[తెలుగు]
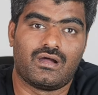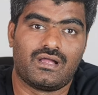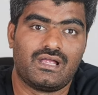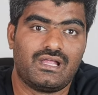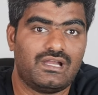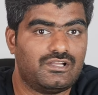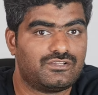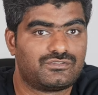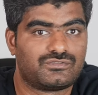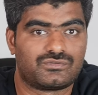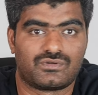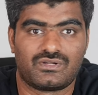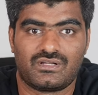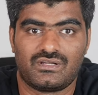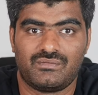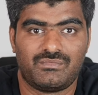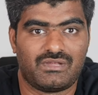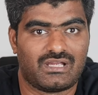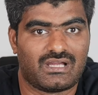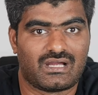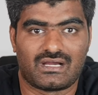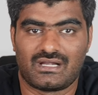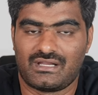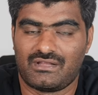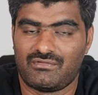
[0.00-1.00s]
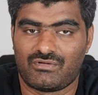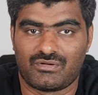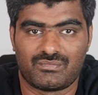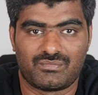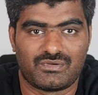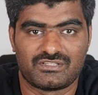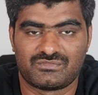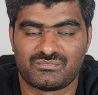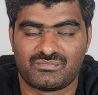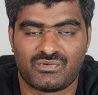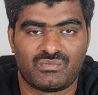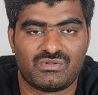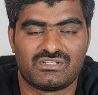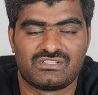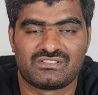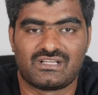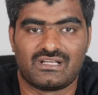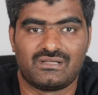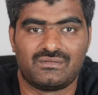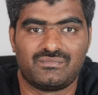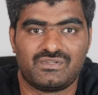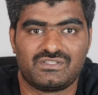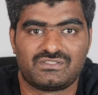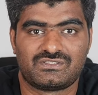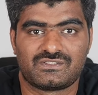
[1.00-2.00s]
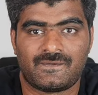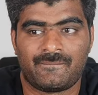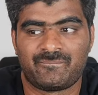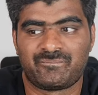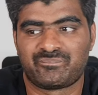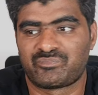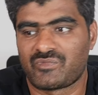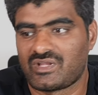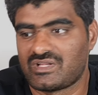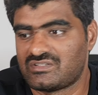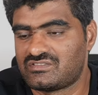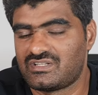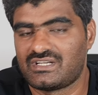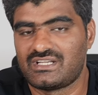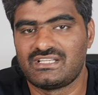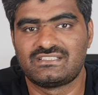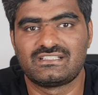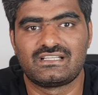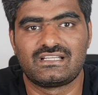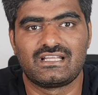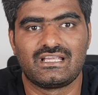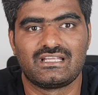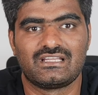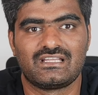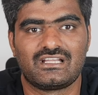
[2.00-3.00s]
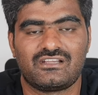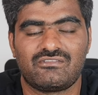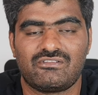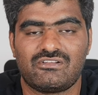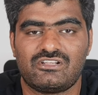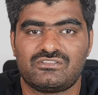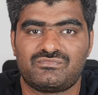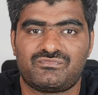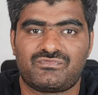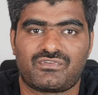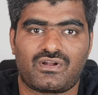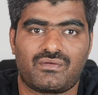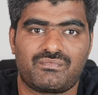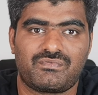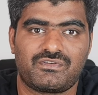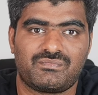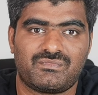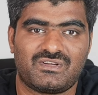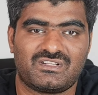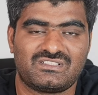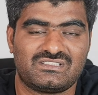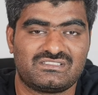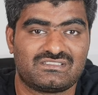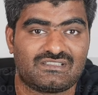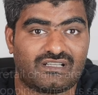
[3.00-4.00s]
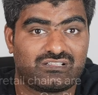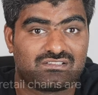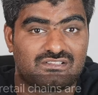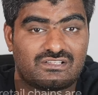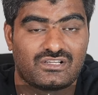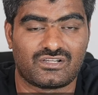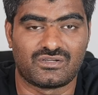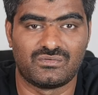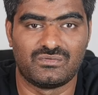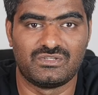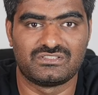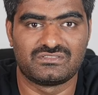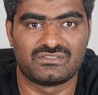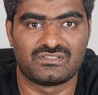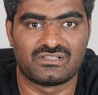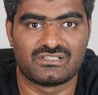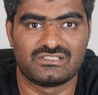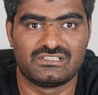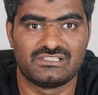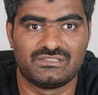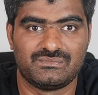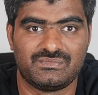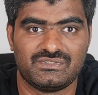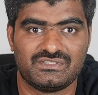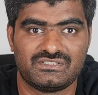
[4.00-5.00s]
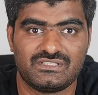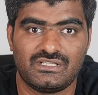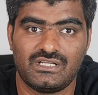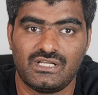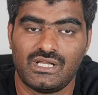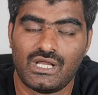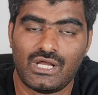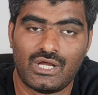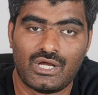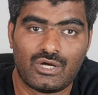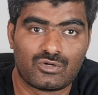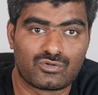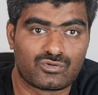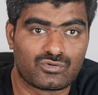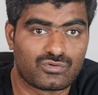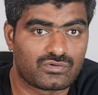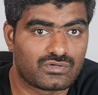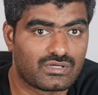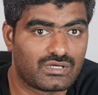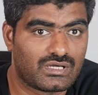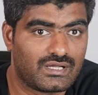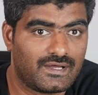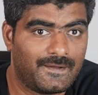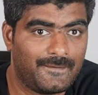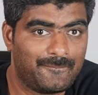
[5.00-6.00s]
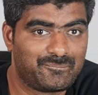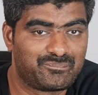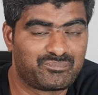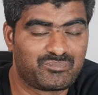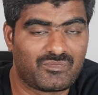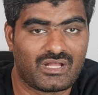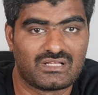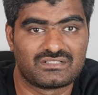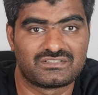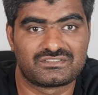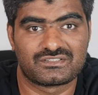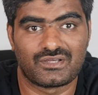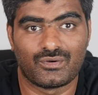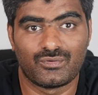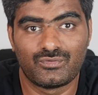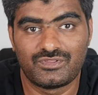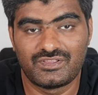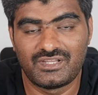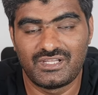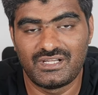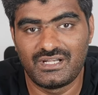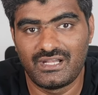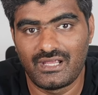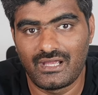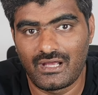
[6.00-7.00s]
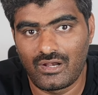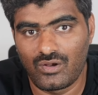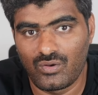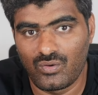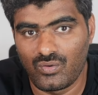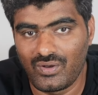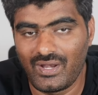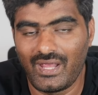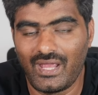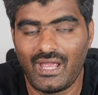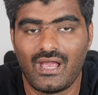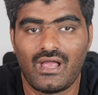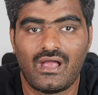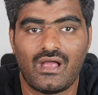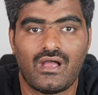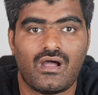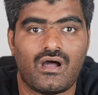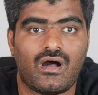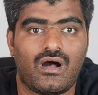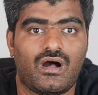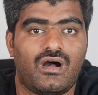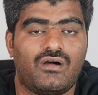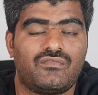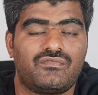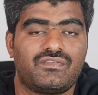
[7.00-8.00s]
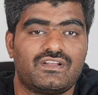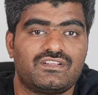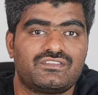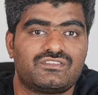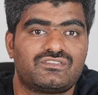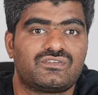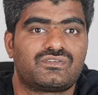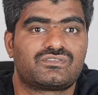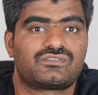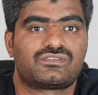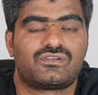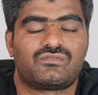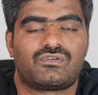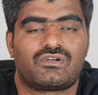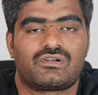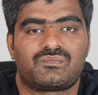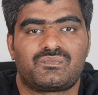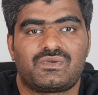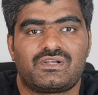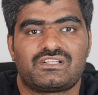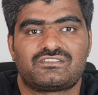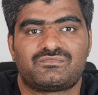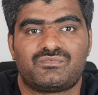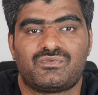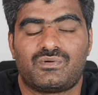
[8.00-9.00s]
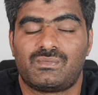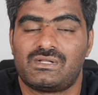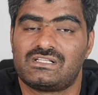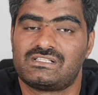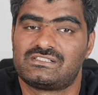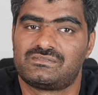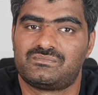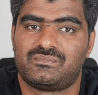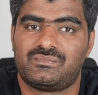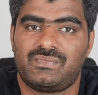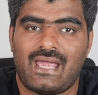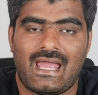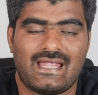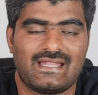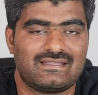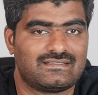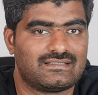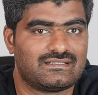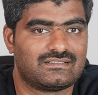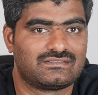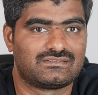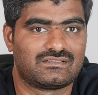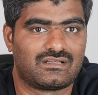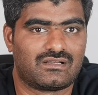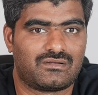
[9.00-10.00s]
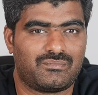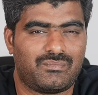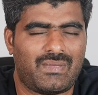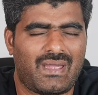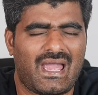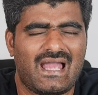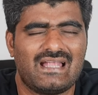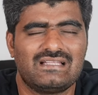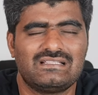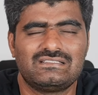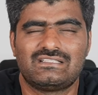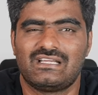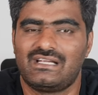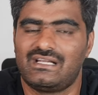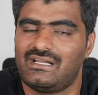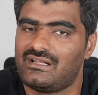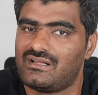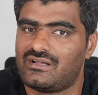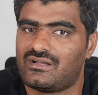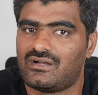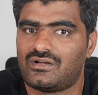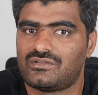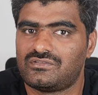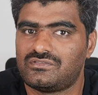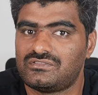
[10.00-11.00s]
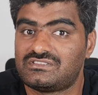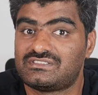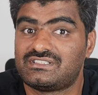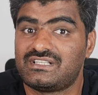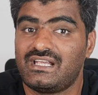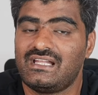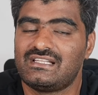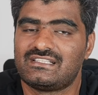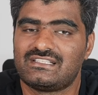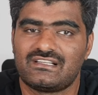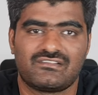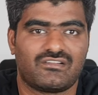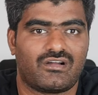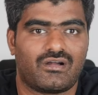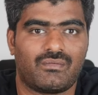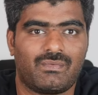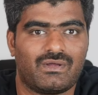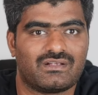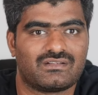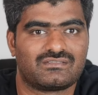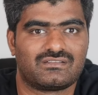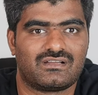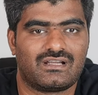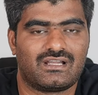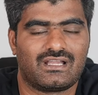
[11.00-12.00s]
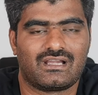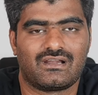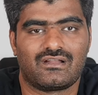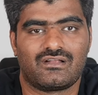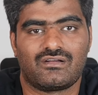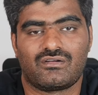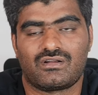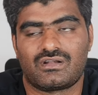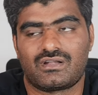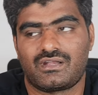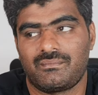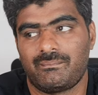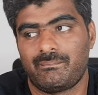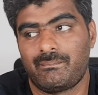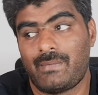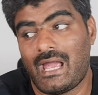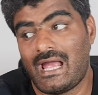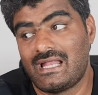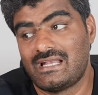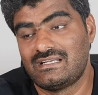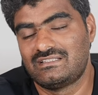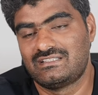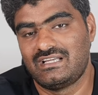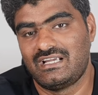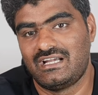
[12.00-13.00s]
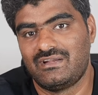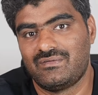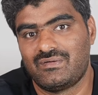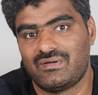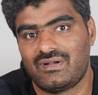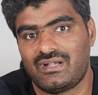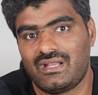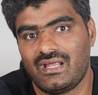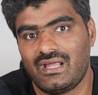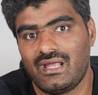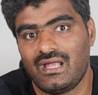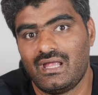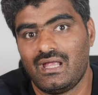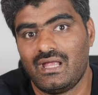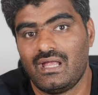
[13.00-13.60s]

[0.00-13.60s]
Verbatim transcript: వెళ్ళి చూడండి మీకు అక్కడ ఈ వన్ ప్లస్ మొబైల్స్ కనిపించాం సో రీసెంట్గా ఏంటంటే వీళ్ళు ప్రాఫిట్ మార్జిన్స్ చాలా తక్కువ వేసినారని చెప్పేసి టోటల్గా సౌత్ ఇండియాలోనే ఆఫ్లైన్ స్టోర్స్లో వన్ ప్లస్ మొబైల్స్ని బ్యాన్ చేస్తున్నారు బ్యాన్ చేయడం కాదు సేల్ చేయడం ఆపేస్తున్నారు ఇక్కడ ఒకటి బ్యాన్ చేయడం అంటే